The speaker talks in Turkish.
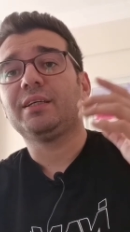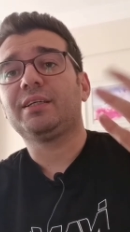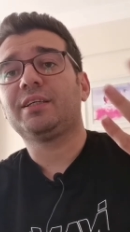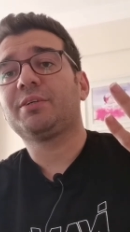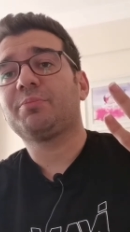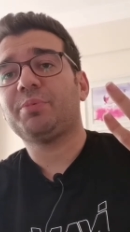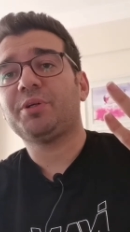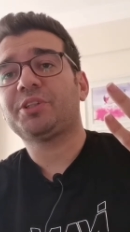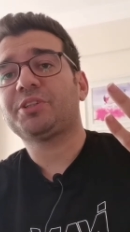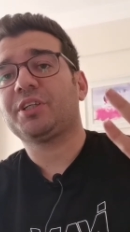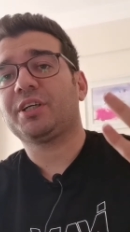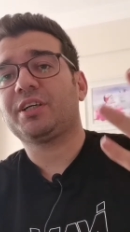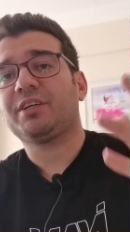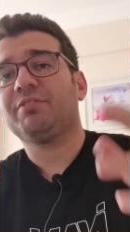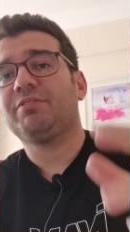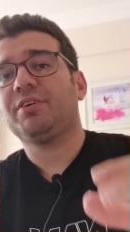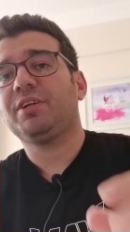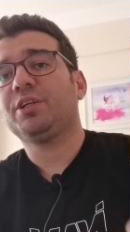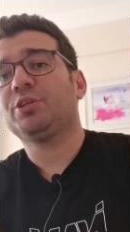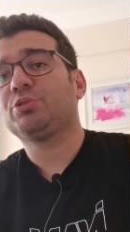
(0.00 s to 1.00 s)
45
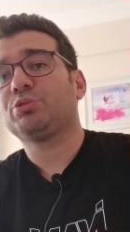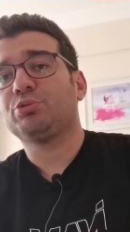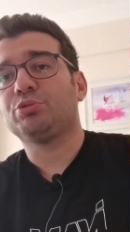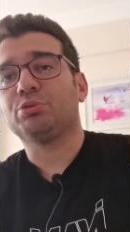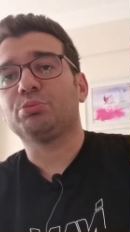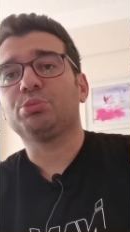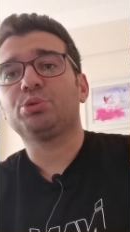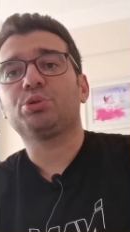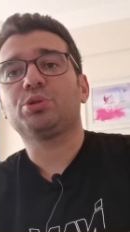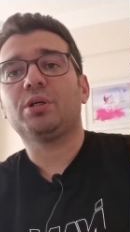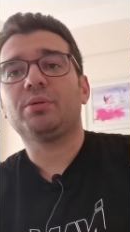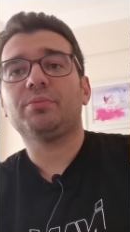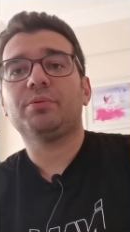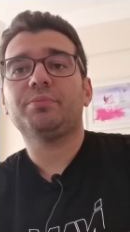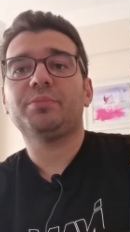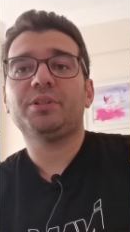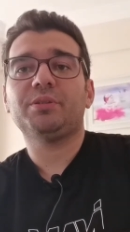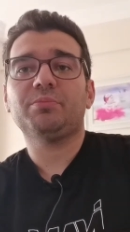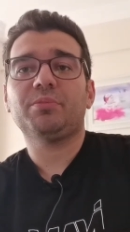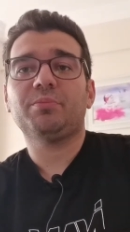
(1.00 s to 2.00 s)
dakika falan sürüyormuş
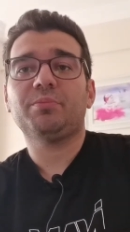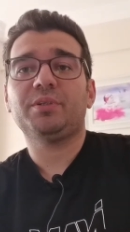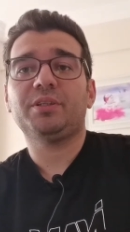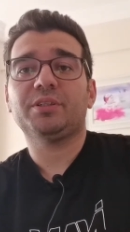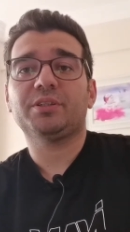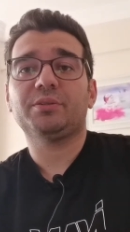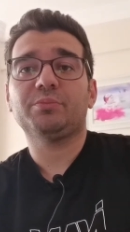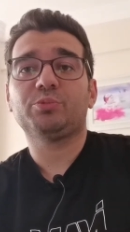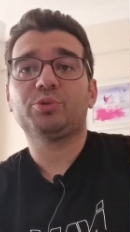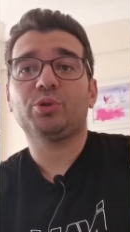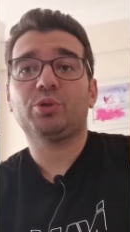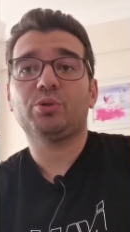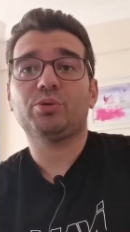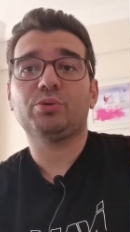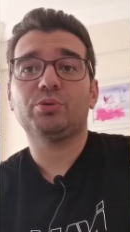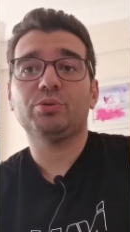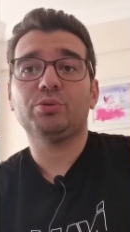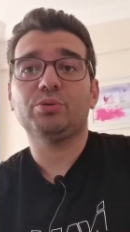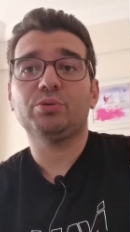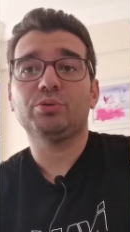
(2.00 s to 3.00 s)
ama benim ameliyatım
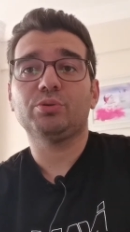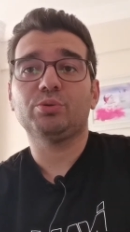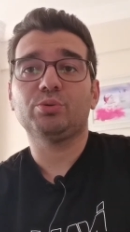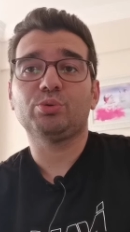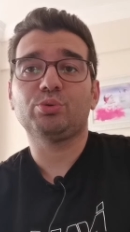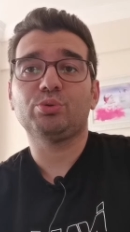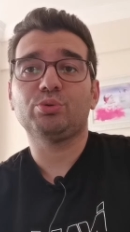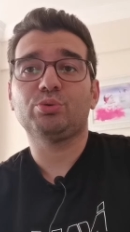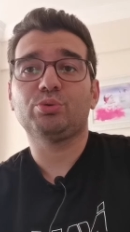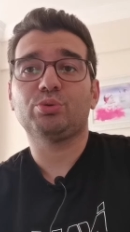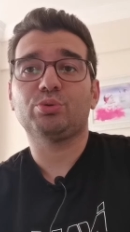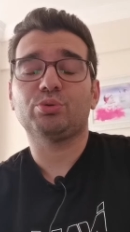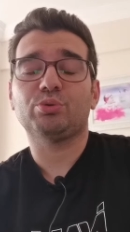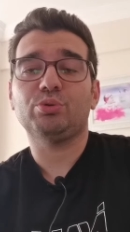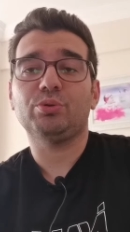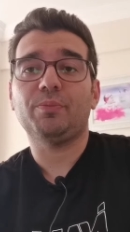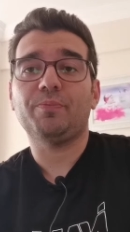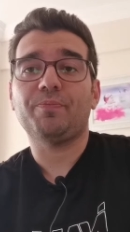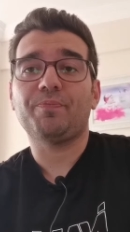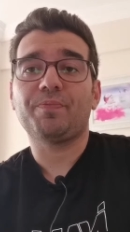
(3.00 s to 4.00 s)
çok e, uzun
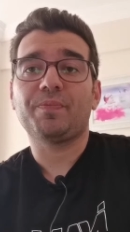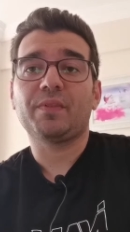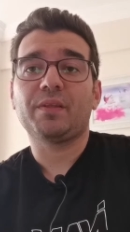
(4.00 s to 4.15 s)
sürdü.